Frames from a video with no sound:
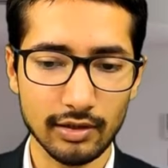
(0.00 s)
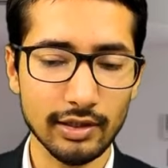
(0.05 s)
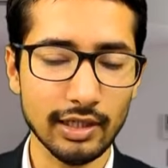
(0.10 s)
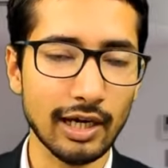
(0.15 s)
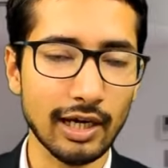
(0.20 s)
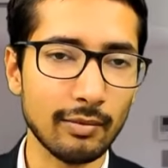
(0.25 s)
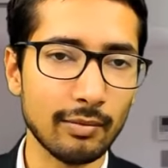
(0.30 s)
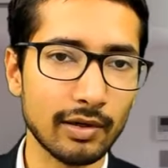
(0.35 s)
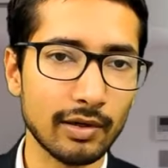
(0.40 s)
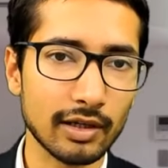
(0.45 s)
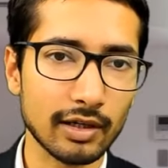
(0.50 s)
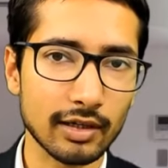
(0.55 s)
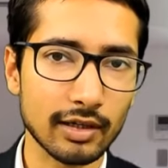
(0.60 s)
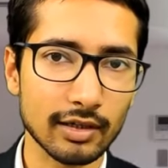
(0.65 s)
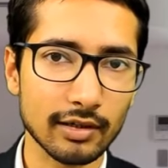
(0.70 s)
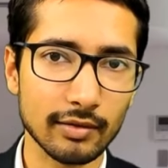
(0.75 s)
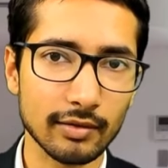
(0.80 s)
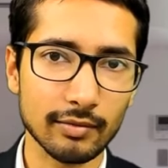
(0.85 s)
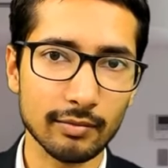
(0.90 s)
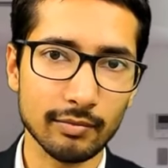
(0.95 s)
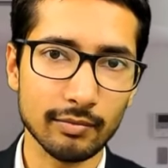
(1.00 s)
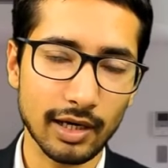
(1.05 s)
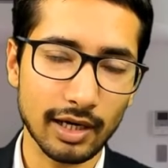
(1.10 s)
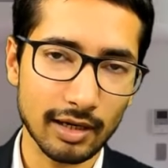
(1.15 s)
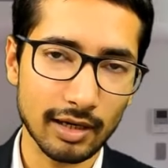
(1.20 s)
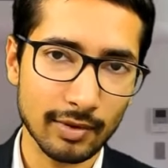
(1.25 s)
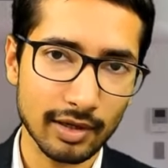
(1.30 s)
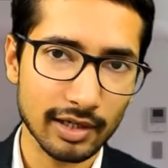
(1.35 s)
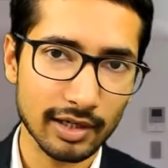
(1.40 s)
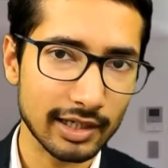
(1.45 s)
यहाँ पर
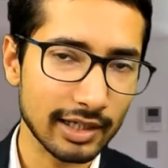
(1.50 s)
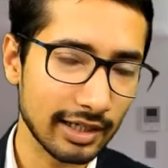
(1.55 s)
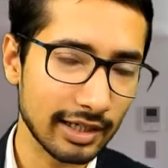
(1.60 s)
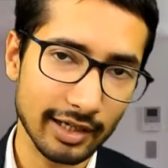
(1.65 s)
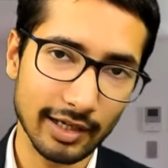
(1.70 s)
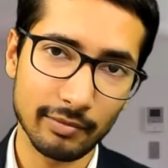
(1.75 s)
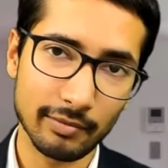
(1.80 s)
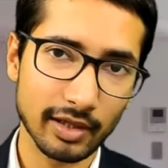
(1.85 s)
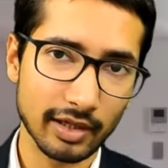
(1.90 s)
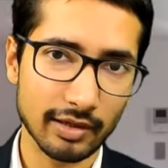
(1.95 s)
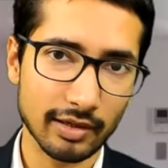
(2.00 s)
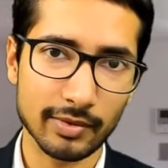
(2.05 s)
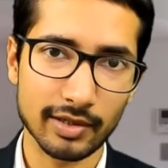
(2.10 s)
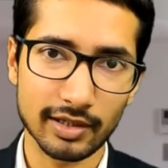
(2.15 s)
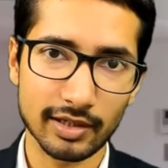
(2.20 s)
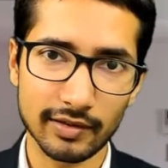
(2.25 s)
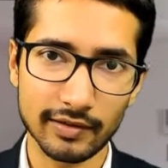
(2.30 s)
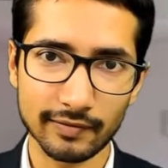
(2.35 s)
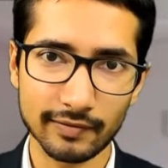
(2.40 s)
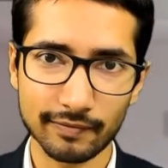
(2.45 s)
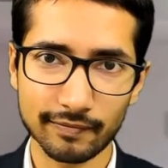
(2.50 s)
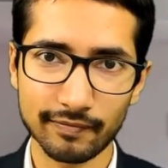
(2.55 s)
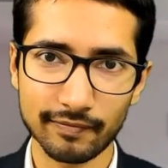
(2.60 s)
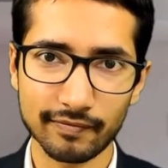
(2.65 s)
बारह बारह घंटे काम करना पड़ता है